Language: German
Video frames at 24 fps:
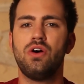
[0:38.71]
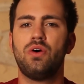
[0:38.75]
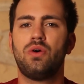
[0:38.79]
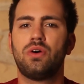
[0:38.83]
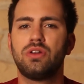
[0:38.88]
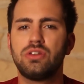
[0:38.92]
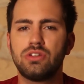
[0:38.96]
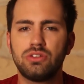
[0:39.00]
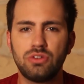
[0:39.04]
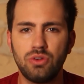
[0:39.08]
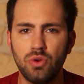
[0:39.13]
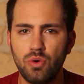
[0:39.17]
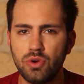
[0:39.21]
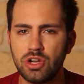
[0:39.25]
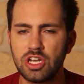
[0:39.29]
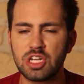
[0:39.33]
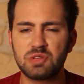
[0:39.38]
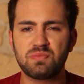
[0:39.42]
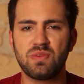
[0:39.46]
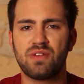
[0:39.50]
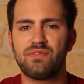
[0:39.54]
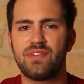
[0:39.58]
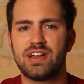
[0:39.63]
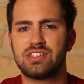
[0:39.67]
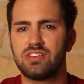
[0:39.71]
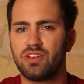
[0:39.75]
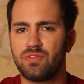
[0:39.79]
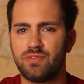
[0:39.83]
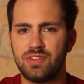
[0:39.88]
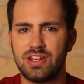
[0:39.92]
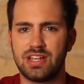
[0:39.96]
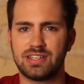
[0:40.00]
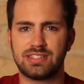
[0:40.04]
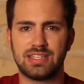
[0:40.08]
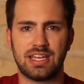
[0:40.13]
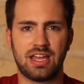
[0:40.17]
Und logisch, man weiß auch,
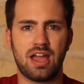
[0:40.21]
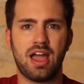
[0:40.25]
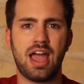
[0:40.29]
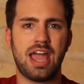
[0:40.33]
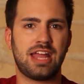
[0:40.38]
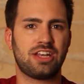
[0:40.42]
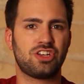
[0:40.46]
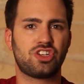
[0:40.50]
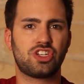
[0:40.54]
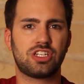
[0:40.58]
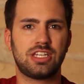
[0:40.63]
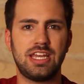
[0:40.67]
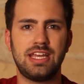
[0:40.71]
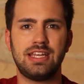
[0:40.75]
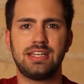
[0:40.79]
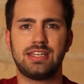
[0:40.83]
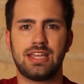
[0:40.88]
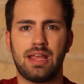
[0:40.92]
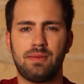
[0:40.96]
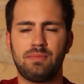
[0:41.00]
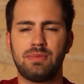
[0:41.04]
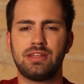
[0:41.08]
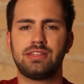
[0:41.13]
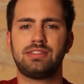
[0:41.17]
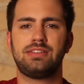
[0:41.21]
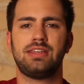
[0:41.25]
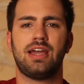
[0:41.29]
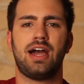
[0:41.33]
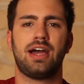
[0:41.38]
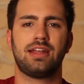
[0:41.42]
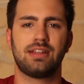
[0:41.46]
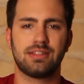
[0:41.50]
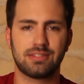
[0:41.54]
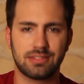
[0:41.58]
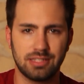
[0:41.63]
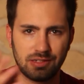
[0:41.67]
wie das äh, entsteht, nämlich die
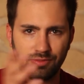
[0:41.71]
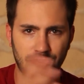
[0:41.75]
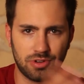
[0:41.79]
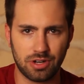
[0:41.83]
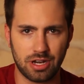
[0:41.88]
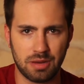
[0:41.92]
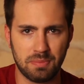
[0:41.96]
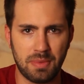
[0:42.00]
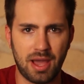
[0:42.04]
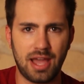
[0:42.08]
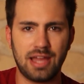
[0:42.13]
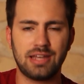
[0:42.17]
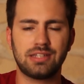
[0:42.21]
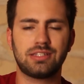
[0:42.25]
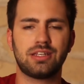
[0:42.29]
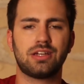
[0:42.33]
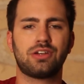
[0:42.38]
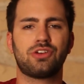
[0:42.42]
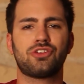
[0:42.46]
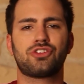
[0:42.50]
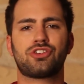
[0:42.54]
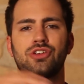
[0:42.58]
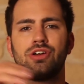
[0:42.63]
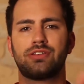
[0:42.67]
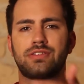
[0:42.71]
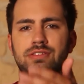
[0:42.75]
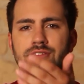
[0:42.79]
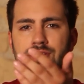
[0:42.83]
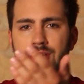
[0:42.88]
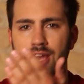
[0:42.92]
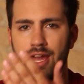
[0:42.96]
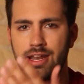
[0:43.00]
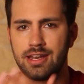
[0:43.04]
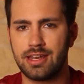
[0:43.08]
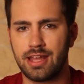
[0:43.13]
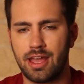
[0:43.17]
eine Szene wurde dem einen Tag geschossen,
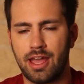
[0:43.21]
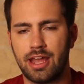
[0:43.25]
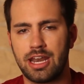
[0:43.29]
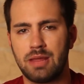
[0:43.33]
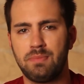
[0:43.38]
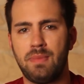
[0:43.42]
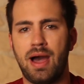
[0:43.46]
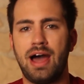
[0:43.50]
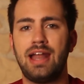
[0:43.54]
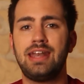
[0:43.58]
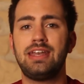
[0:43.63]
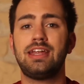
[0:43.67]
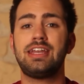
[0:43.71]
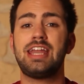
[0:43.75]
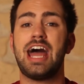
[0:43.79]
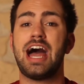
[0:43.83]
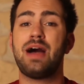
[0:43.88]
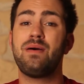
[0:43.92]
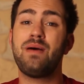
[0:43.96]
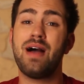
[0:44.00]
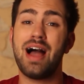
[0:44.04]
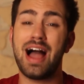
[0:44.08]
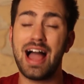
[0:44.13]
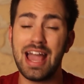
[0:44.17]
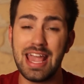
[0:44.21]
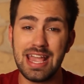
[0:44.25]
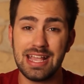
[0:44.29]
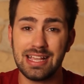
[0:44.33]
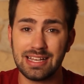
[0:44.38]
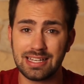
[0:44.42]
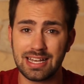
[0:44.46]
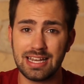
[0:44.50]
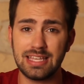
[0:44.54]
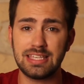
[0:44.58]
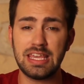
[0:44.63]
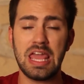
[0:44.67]
die andere andere an dem anderen. Aber
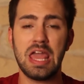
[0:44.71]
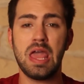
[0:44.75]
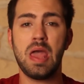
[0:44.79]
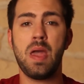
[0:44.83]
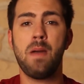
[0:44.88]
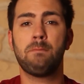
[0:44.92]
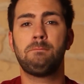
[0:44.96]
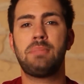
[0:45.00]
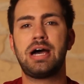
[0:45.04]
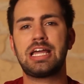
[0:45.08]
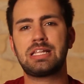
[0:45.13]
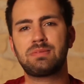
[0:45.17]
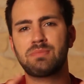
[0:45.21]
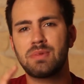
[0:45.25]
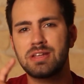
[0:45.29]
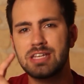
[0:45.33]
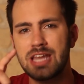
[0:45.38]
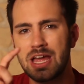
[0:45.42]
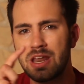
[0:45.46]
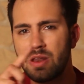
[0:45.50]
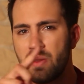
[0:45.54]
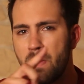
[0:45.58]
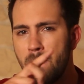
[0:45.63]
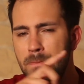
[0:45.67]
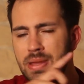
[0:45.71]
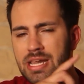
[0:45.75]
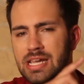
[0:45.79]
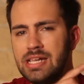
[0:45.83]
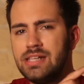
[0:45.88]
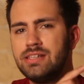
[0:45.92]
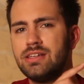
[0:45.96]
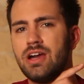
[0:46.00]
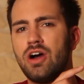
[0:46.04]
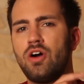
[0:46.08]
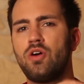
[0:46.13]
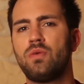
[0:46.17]
eigentlich macht man dann
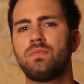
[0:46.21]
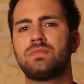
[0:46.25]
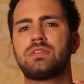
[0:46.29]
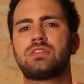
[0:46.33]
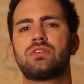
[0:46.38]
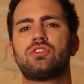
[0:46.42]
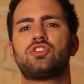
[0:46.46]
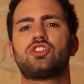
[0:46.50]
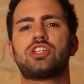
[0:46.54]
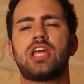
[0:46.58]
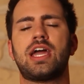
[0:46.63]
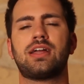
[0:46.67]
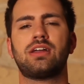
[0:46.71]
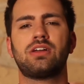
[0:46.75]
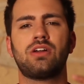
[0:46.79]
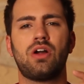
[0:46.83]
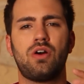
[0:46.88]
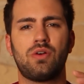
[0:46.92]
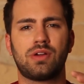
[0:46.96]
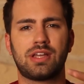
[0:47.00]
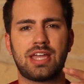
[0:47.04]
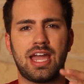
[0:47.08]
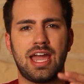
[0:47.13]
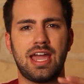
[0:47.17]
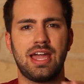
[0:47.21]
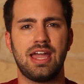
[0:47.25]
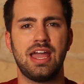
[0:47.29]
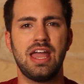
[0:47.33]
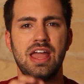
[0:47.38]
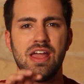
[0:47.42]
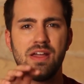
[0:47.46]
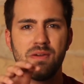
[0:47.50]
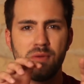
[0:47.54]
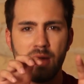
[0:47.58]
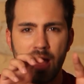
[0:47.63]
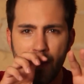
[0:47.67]
Bilder, um zu checken, okay,
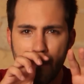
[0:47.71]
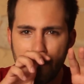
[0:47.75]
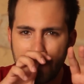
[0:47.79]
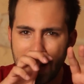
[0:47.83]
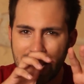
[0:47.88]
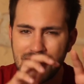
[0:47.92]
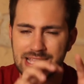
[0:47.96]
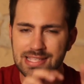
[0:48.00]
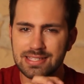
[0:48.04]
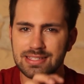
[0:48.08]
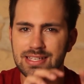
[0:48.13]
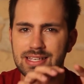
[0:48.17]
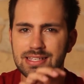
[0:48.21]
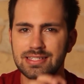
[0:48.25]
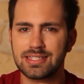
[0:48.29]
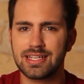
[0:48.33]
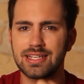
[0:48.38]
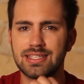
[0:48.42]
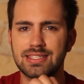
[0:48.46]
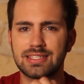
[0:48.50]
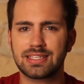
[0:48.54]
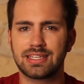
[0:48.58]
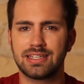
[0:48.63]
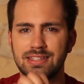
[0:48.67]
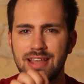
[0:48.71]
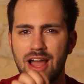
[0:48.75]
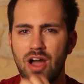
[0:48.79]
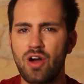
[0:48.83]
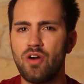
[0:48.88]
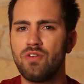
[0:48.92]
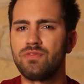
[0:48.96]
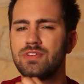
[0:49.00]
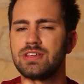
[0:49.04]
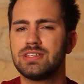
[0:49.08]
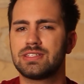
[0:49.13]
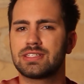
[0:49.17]
äh, passt das jetzt
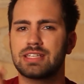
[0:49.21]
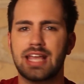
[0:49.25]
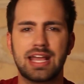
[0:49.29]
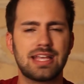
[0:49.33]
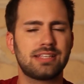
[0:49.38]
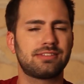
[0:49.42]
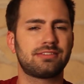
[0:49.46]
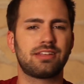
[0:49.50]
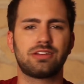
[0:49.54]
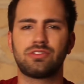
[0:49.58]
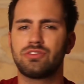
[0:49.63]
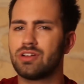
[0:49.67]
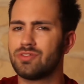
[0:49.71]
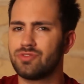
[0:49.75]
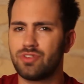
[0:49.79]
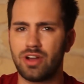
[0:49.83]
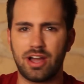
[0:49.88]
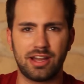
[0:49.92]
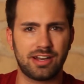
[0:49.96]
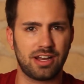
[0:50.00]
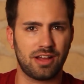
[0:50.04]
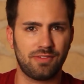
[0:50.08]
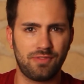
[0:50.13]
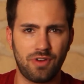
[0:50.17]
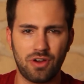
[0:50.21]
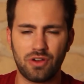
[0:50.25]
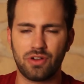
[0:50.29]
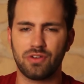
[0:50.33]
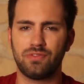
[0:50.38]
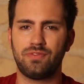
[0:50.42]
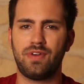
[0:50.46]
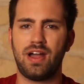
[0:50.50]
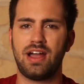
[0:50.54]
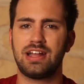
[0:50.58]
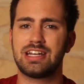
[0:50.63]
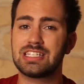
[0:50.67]
genau, wie es gestern oder vor einer
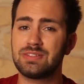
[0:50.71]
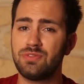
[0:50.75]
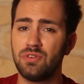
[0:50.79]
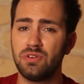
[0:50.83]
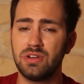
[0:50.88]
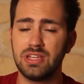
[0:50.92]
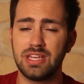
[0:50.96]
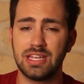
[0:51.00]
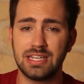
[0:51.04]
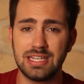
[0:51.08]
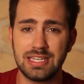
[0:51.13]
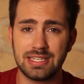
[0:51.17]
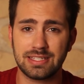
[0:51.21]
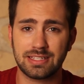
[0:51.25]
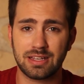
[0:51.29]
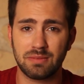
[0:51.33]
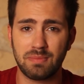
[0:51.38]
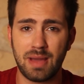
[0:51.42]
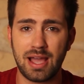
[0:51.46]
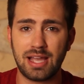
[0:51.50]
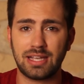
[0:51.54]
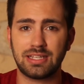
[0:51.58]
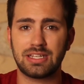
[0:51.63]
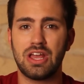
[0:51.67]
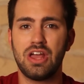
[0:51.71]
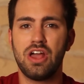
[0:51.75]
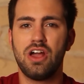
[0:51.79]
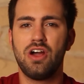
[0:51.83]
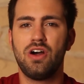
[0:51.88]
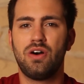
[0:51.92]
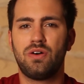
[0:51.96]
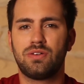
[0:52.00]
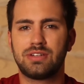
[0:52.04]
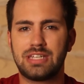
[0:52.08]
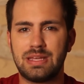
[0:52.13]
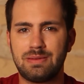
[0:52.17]
Woche war? Das wurde hier nicht gemacht
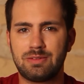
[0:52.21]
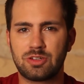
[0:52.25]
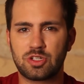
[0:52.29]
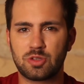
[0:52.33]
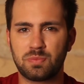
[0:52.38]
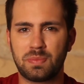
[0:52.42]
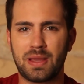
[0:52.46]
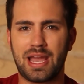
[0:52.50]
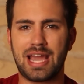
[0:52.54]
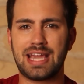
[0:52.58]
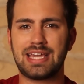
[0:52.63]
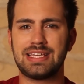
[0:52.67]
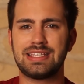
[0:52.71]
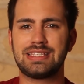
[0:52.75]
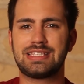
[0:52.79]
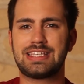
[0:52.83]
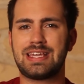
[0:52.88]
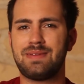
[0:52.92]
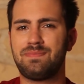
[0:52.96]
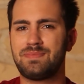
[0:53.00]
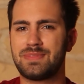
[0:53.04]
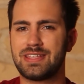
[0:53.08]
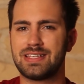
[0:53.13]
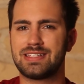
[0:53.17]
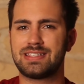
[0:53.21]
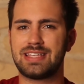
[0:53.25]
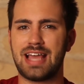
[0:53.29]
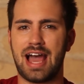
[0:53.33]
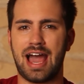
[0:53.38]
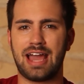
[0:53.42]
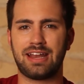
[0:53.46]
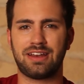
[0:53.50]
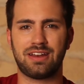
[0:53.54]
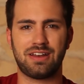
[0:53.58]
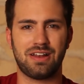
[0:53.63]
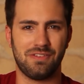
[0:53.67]
und dementsprechend gibt es
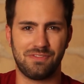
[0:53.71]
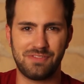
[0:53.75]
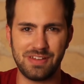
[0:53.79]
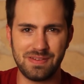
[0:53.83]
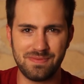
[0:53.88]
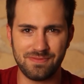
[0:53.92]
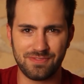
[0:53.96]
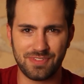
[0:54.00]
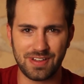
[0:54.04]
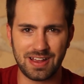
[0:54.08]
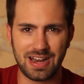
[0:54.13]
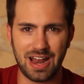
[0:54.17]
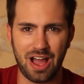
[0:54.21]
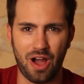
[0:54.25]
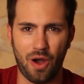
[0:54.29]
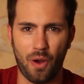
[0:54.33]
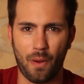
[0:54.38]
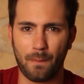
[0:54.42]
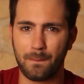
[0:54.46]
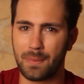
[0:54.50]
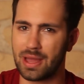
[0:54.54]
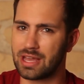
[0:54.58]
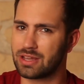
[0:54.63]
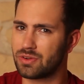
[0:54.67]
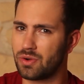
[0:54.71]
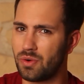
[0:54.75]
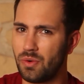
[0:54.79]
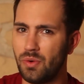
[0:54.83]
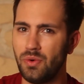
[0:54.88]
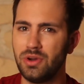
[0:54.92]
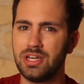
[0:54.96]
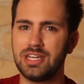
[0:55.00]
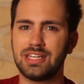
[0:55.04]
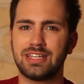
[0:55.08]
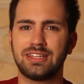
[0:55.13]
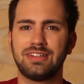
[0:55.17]
einen Filmfehler auch bei
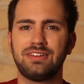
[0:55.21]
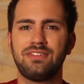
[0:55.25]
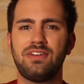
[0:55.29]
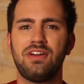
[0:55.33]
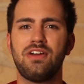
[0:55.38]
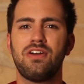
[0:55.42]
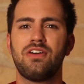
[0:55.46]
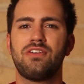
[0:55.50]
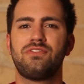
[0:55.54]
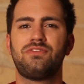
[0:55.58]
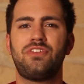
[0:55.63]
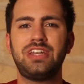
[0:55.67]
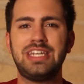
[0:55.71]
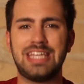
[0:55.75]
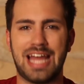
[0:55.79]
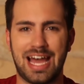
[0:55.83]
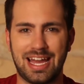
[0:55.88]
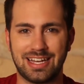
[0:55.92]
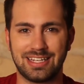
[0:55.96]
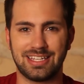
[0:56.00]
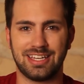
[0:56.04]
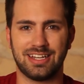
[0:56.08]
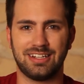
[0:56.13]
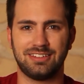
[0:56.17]
Chroniken von Narnia.